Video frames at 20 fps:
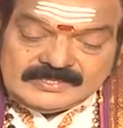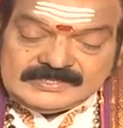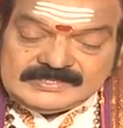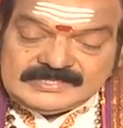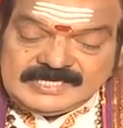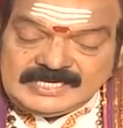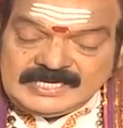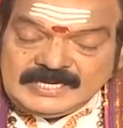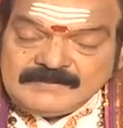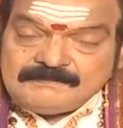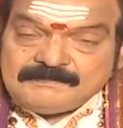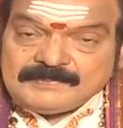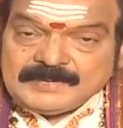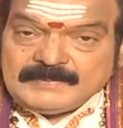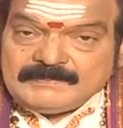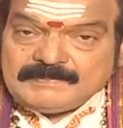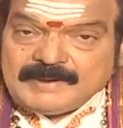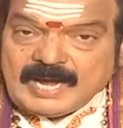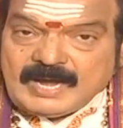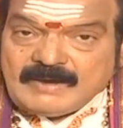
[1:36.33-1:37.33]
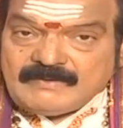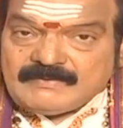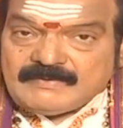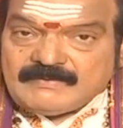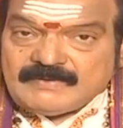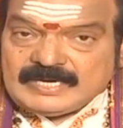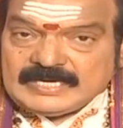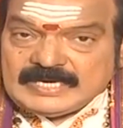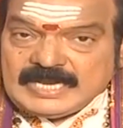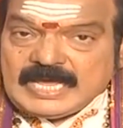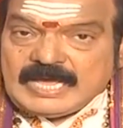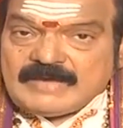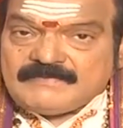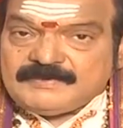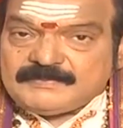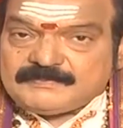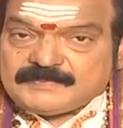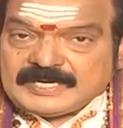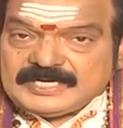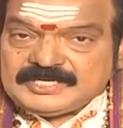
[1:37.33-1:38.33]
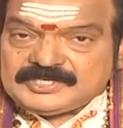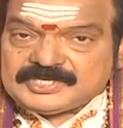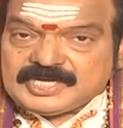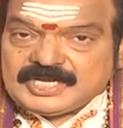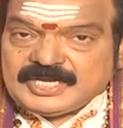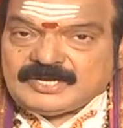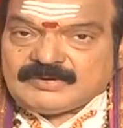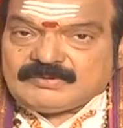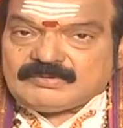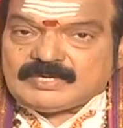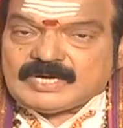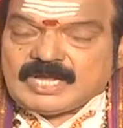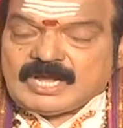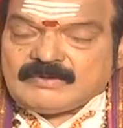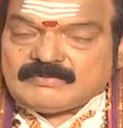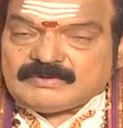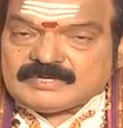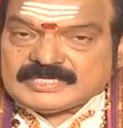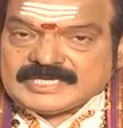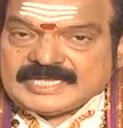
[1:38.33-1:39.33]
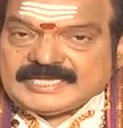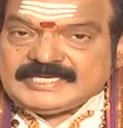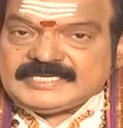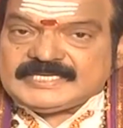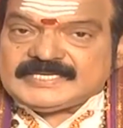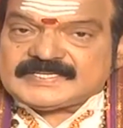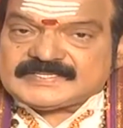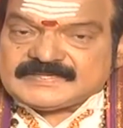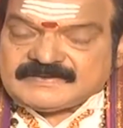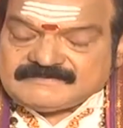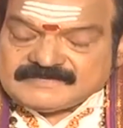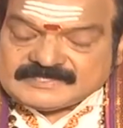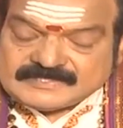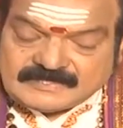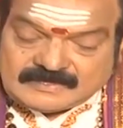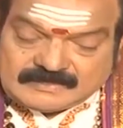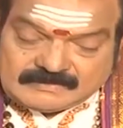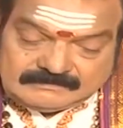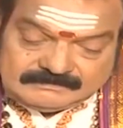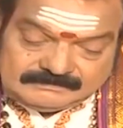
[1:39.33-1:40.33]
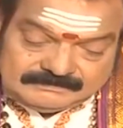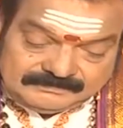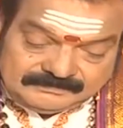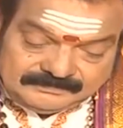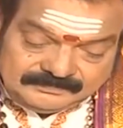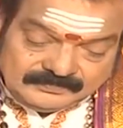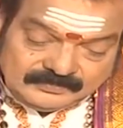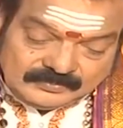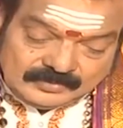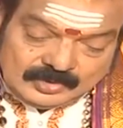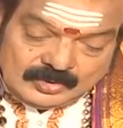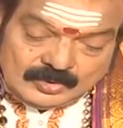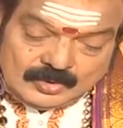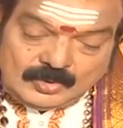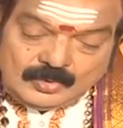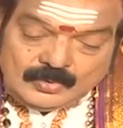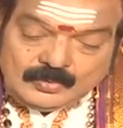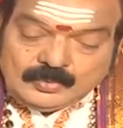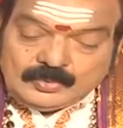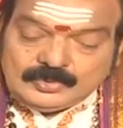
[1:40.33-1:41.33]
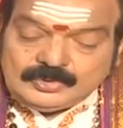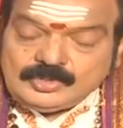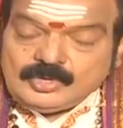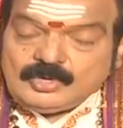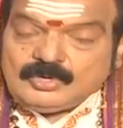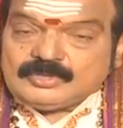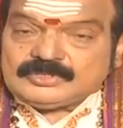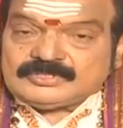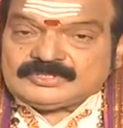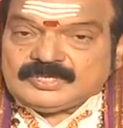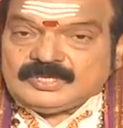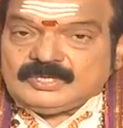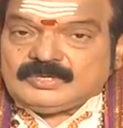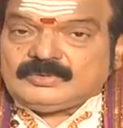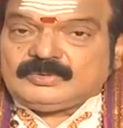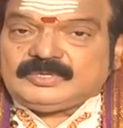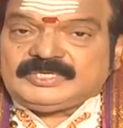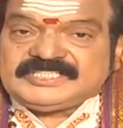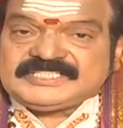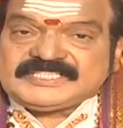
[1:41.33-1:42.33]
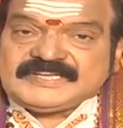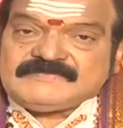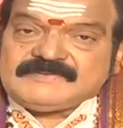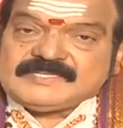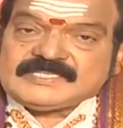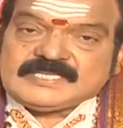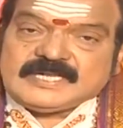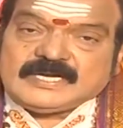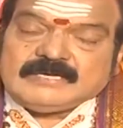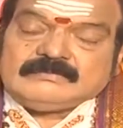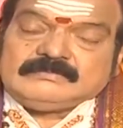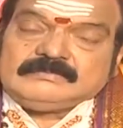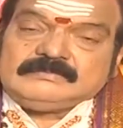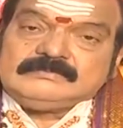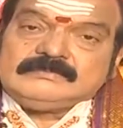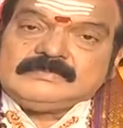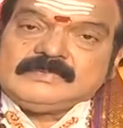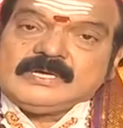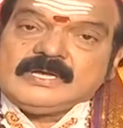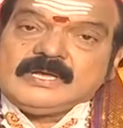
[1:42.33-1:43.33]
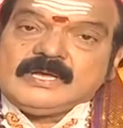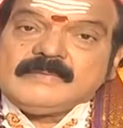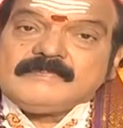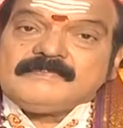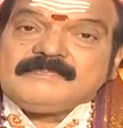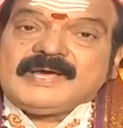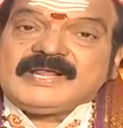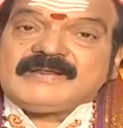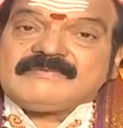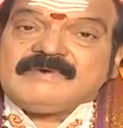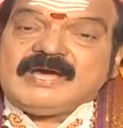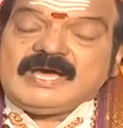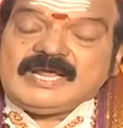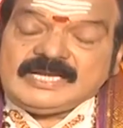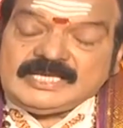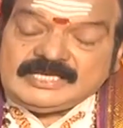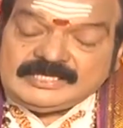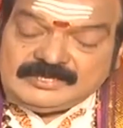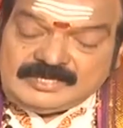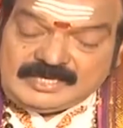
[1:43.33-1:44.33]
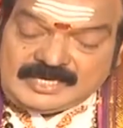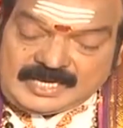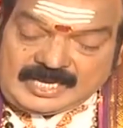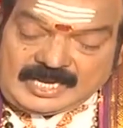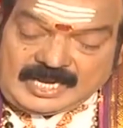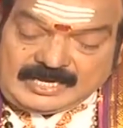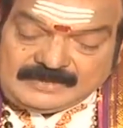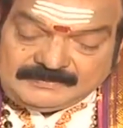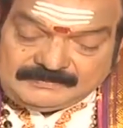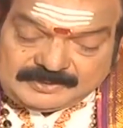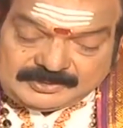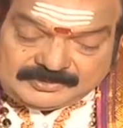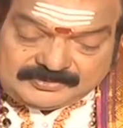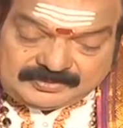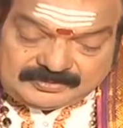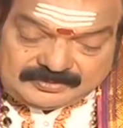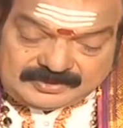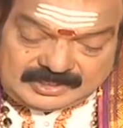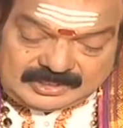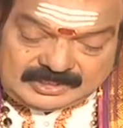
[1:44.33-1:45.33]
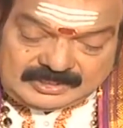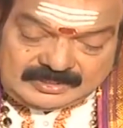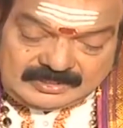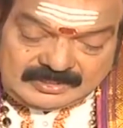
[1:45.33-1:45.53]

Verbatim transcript: శని ప్రభావం వలన అవి పనిచేయకుండా ఉంటాయి ఈ సంవత్సరం ఉద్యోగస్తులకు ఈ సంవత్సరం పర్వాలేదులే అనిపిస్తుంది